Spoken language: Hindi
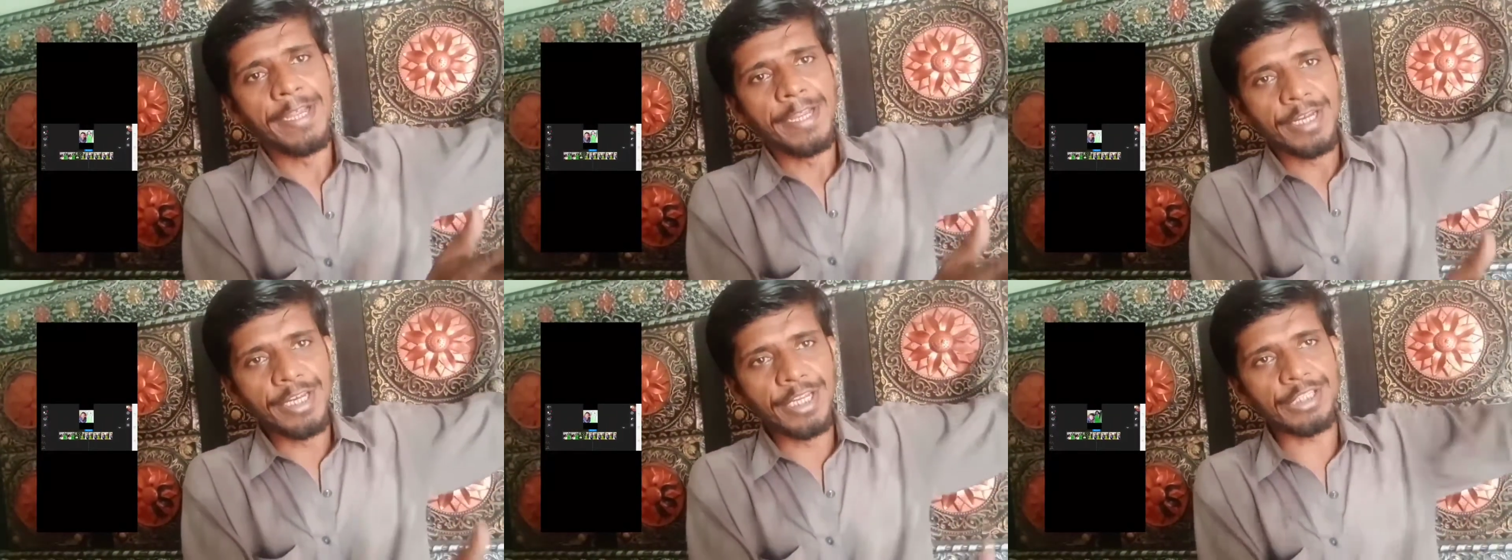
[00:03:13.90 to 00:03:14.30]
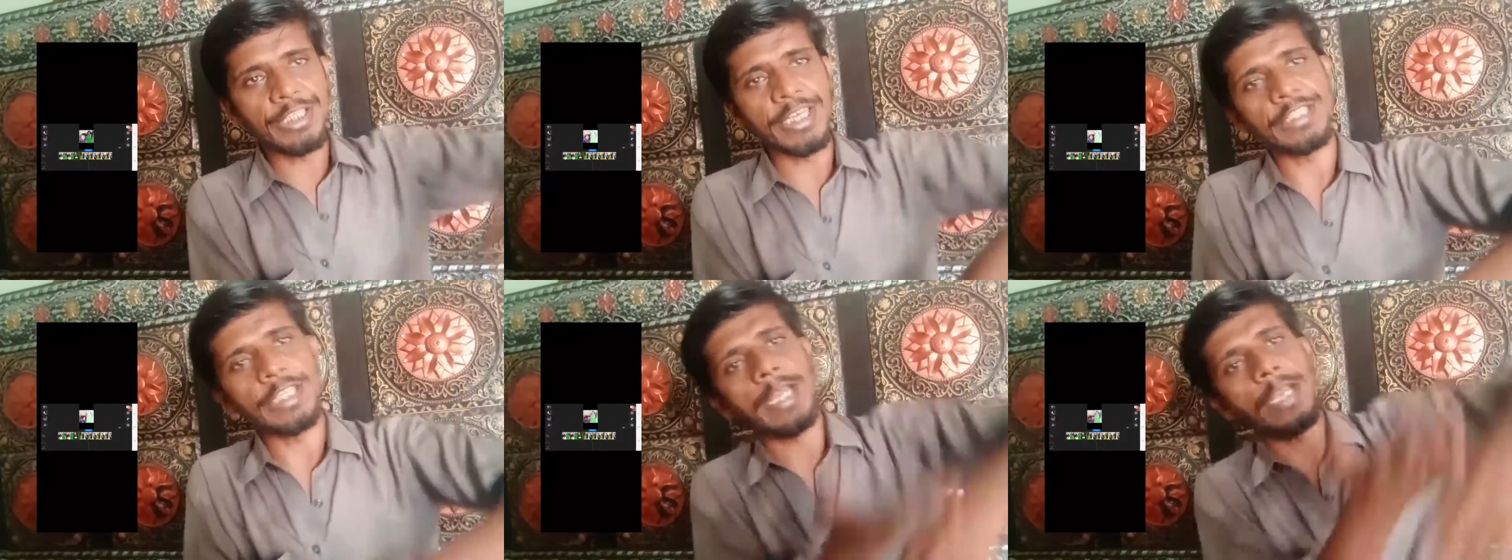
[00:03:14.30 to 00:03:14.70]
नीचे
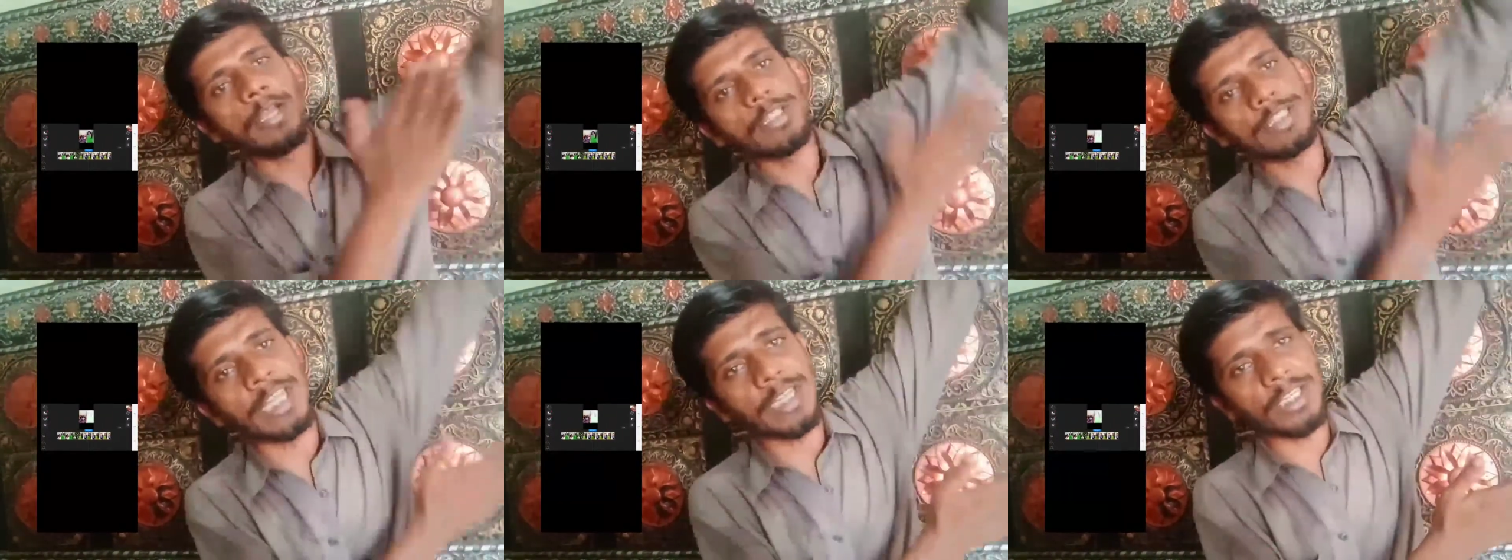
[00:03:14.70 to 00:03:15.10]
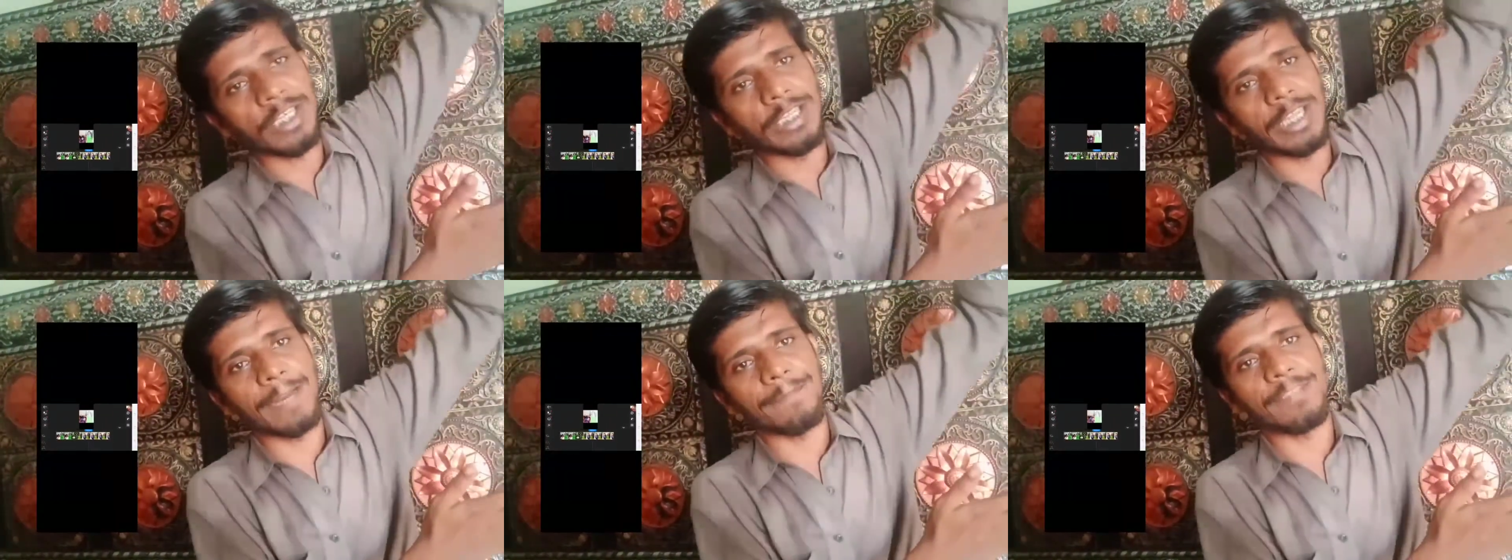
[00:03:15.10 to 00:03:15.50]
से छत की
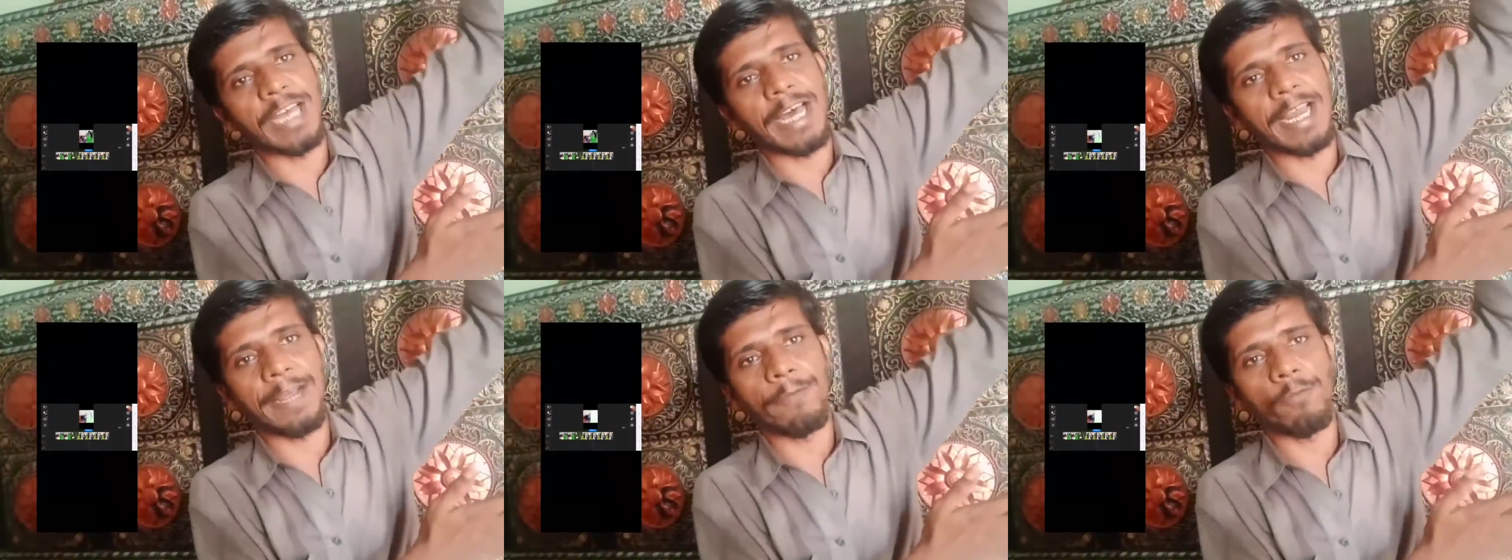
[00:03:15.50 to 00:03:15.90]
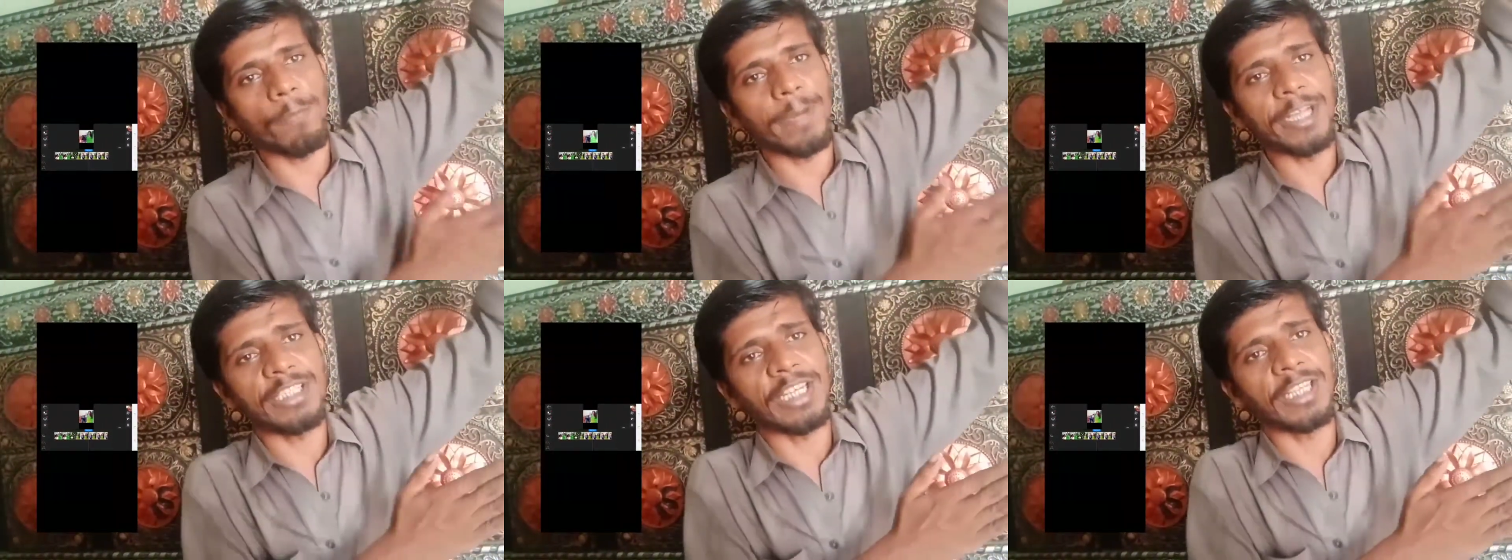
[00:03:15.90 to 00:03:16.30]
तरफ जा रहा है वो
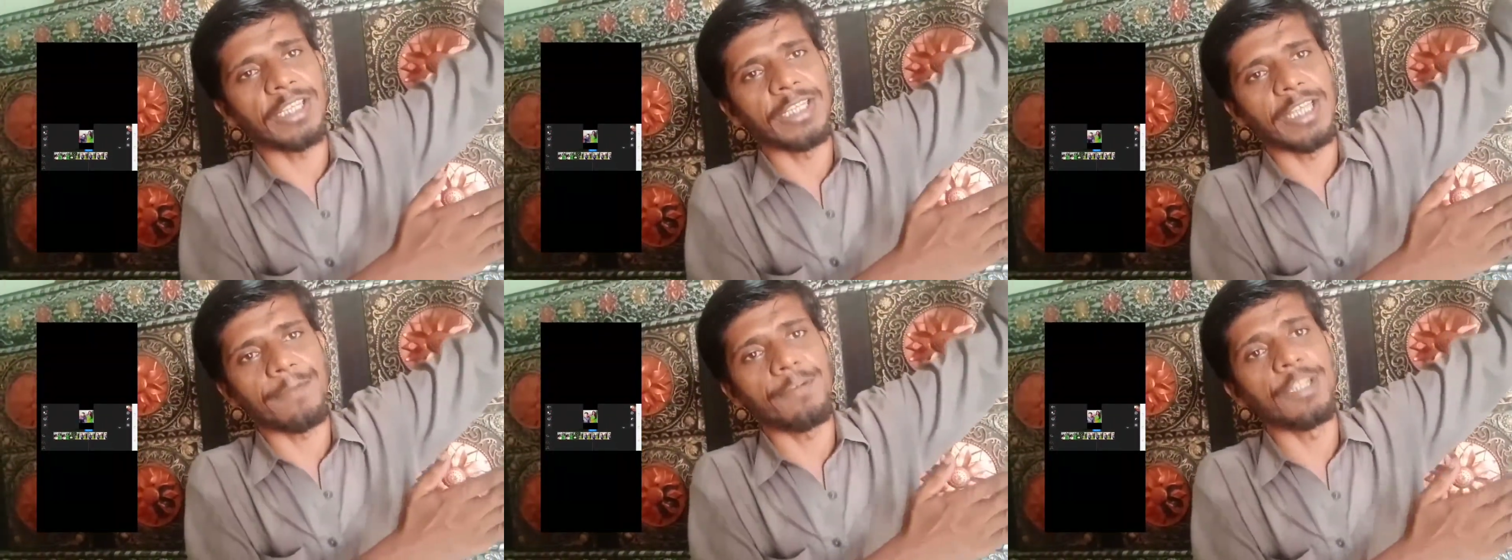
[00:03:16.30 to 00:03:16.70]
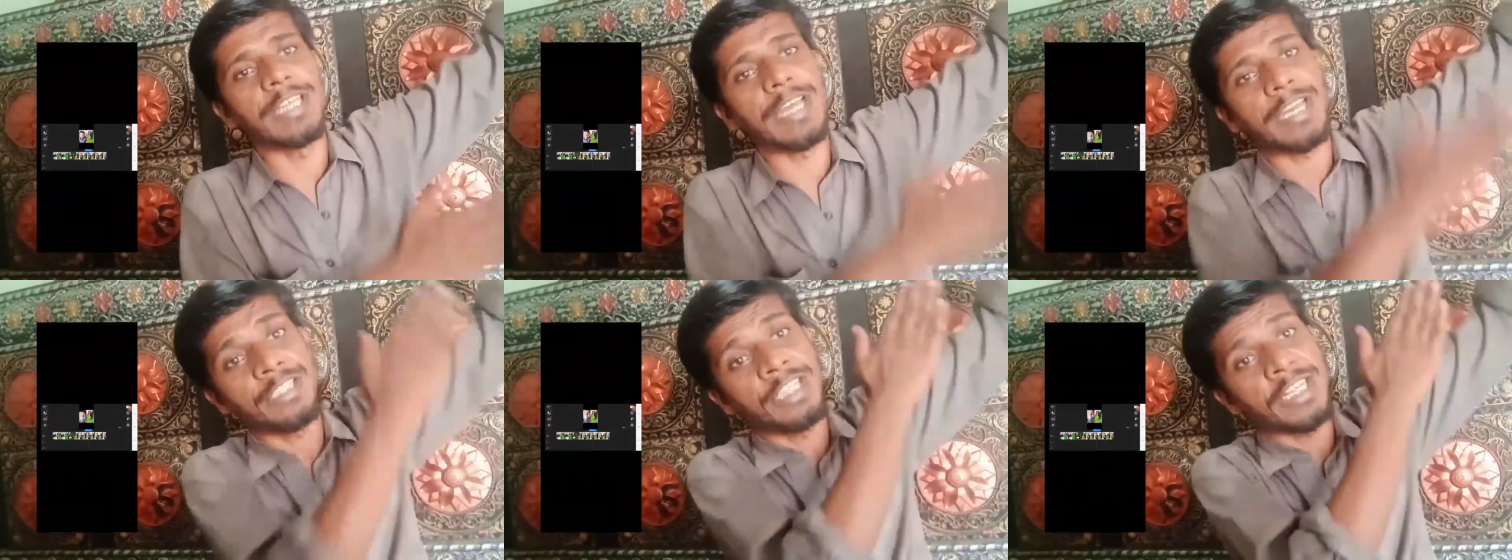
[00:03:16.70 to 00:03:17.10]
भाई छत की तरफ नहीं जा
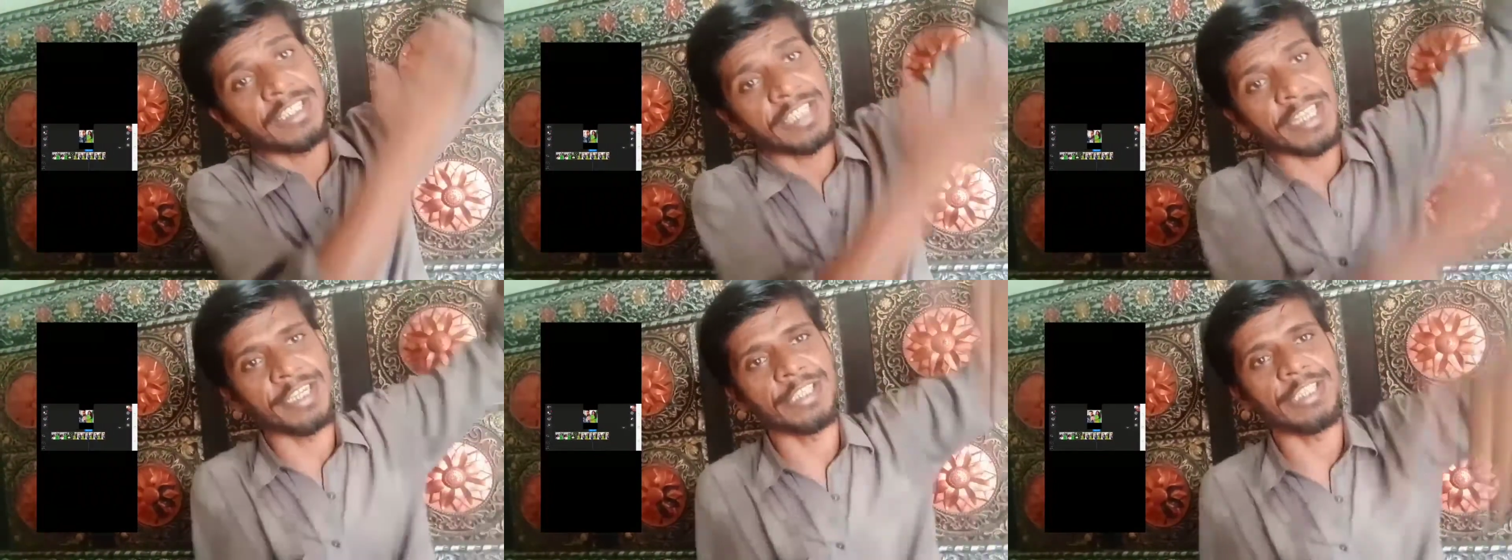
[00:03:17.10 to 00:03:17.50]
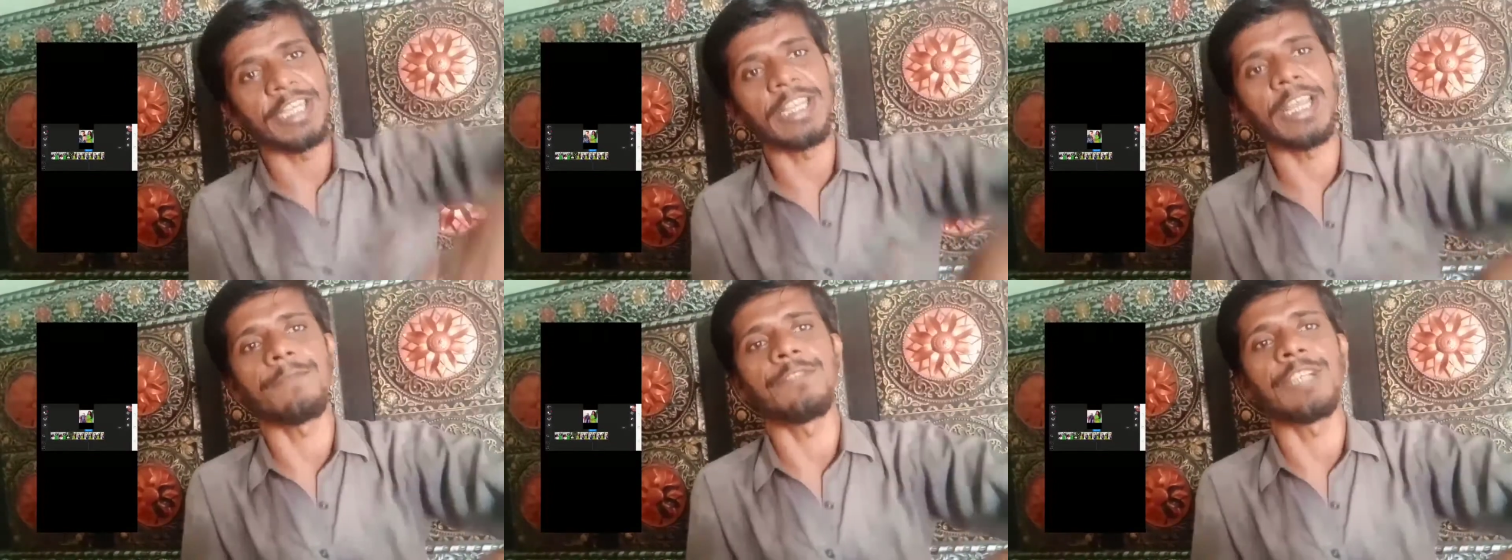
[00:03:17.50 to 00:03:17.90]
रहा छत से नीचे की
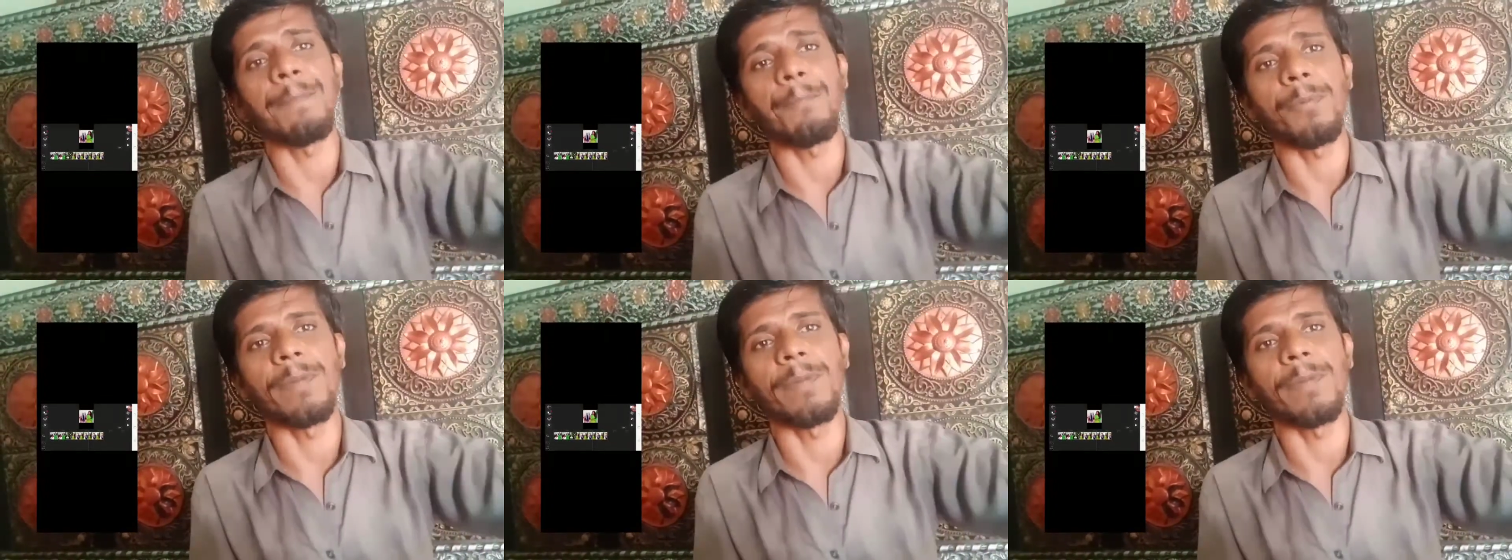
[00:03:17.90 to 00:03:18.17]
तरफ जंप